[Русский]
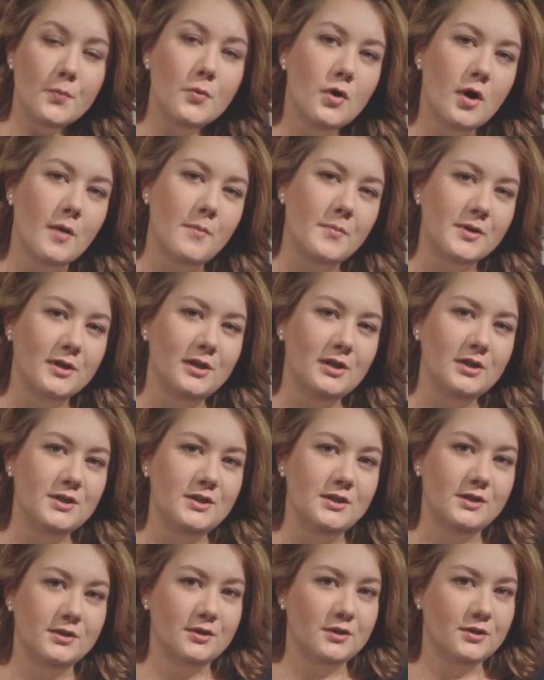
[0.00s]
Муха
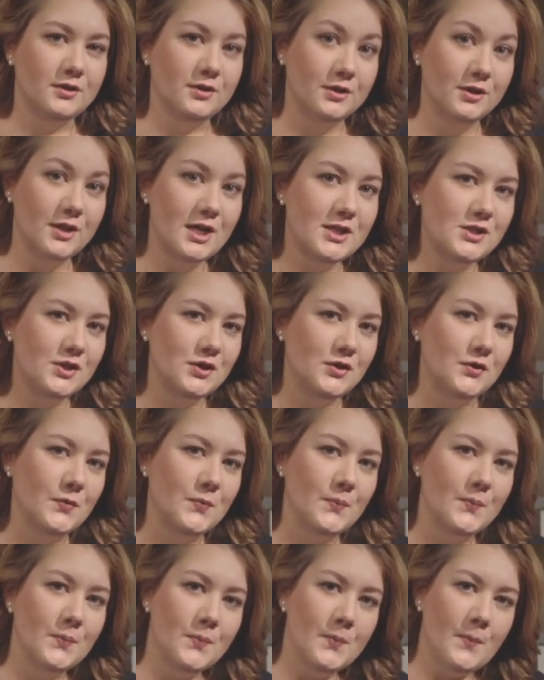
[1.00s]
пролетит, клац
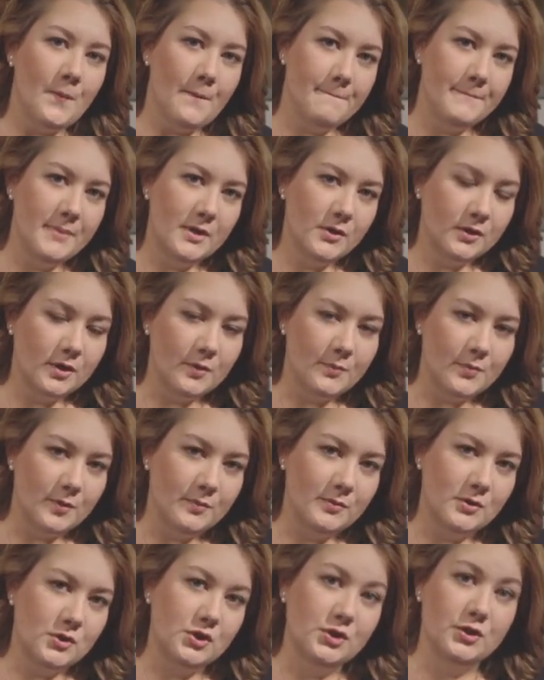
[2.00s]
ее, белка
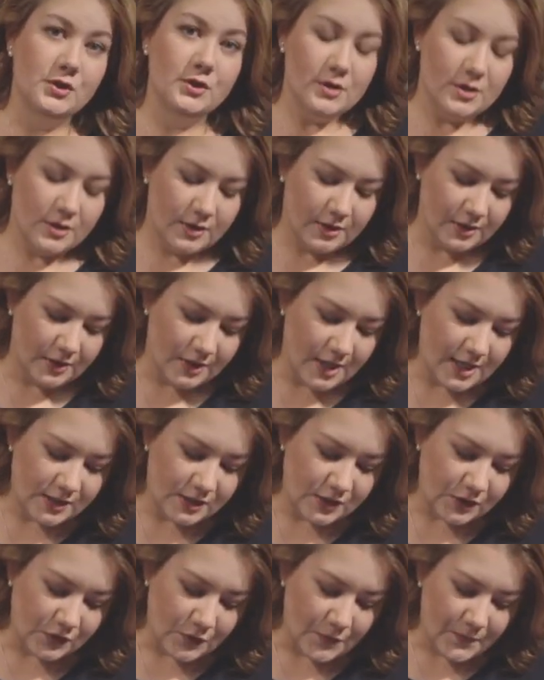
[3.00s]
пробежит,
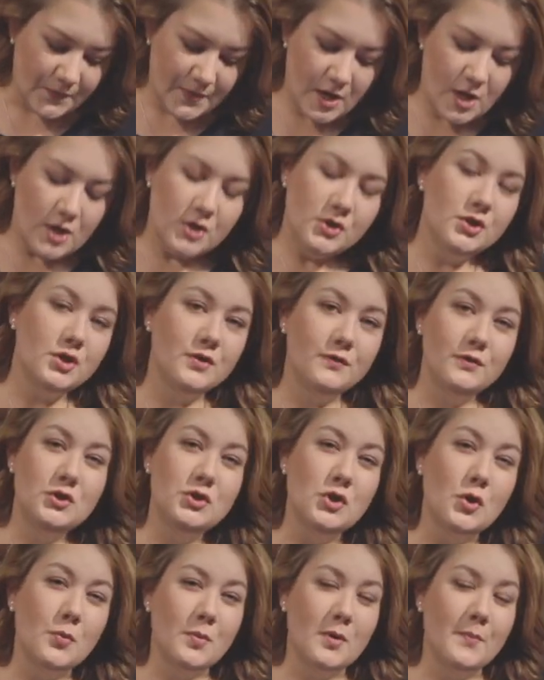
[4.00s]
клац ее,
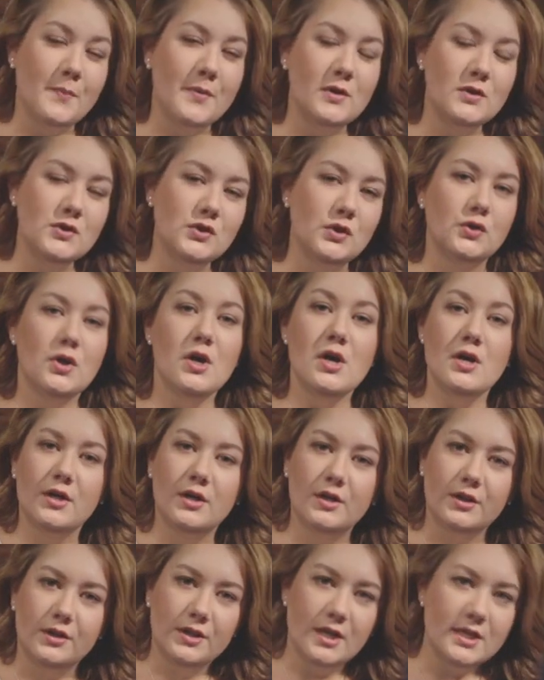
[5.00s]
червячок проползет,
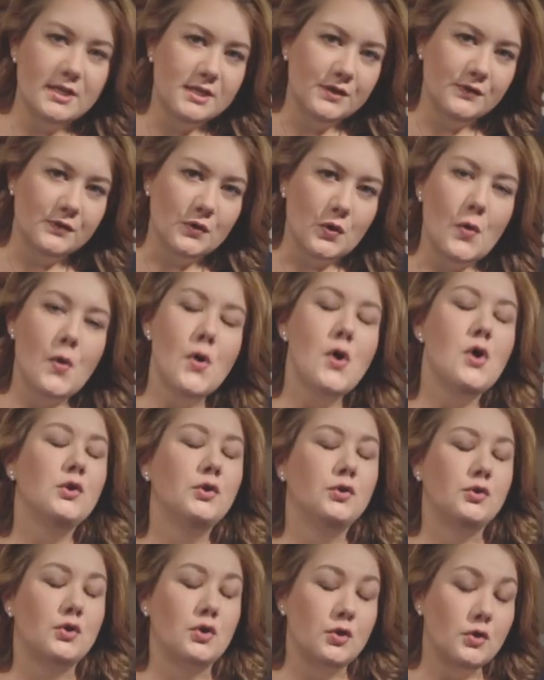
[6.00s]
клац его,
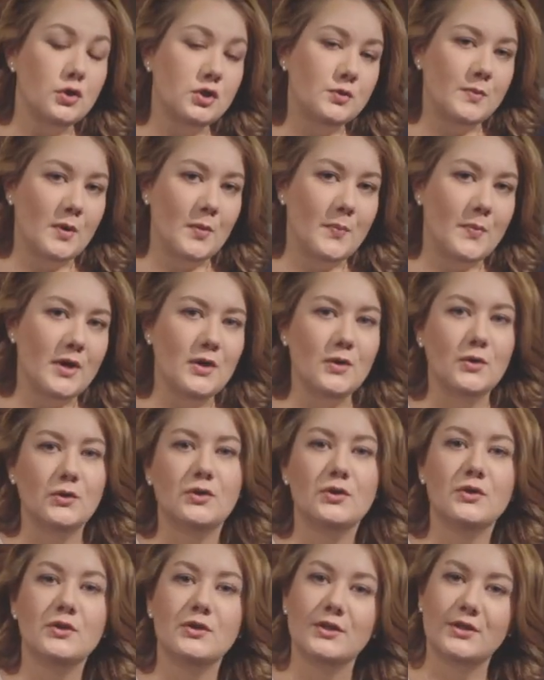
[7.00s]
дрозд
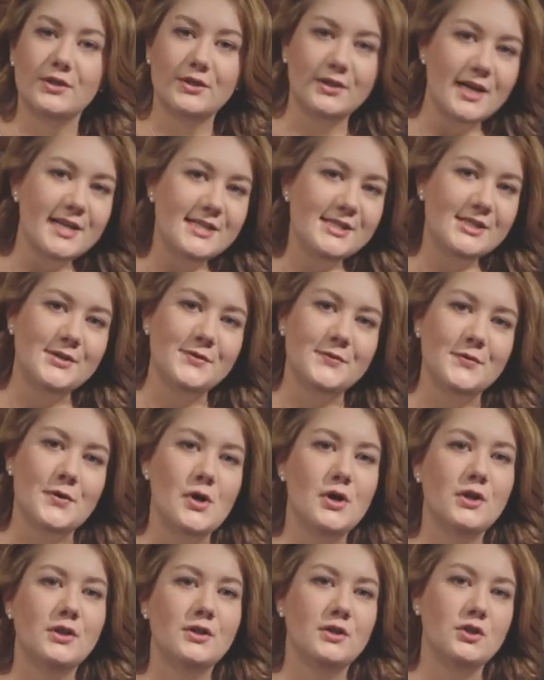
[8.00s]
пропоет, клац
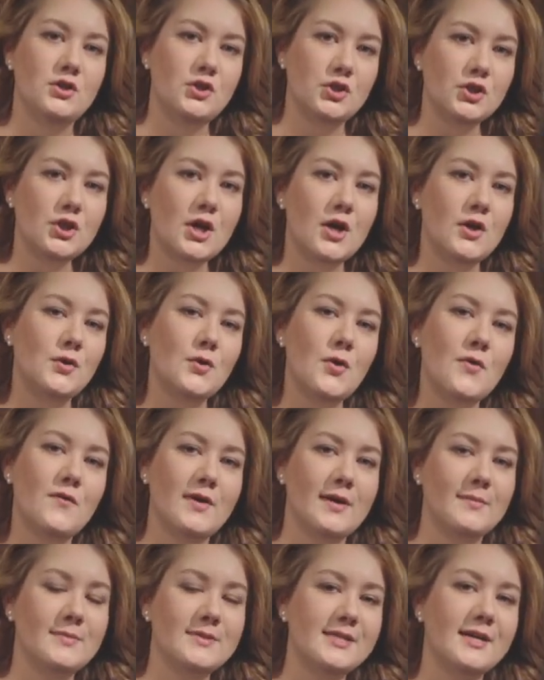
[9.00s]
его, начинаю
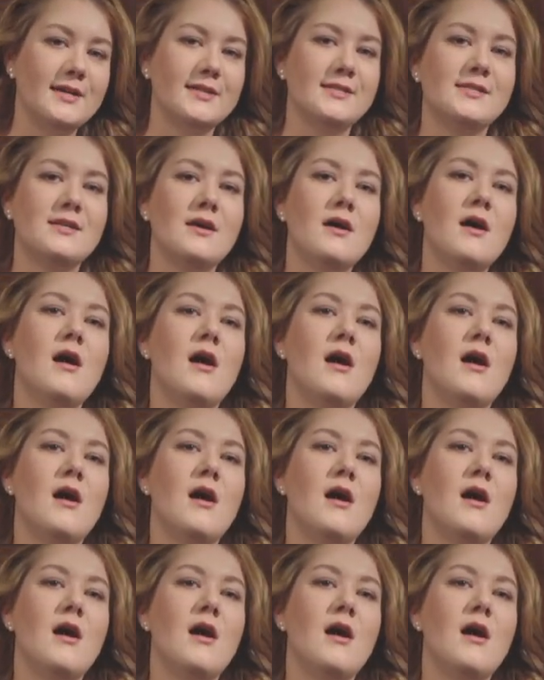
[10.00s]
новый абзац.